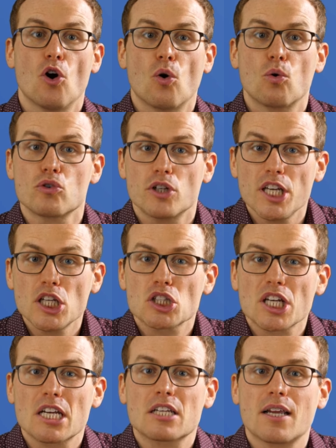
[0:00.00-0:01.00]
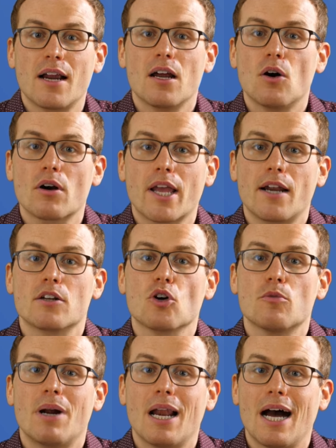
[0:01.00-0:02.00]
Und ich trinke dann auch gerne
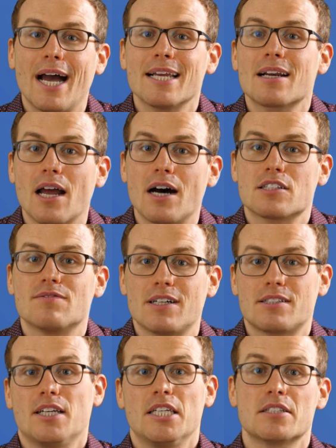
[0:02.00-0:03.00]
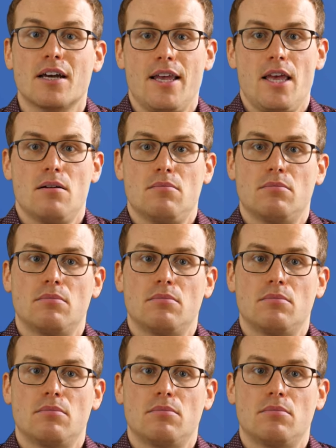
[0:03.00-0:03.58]
nochmal ein Glas Wasser hinterher.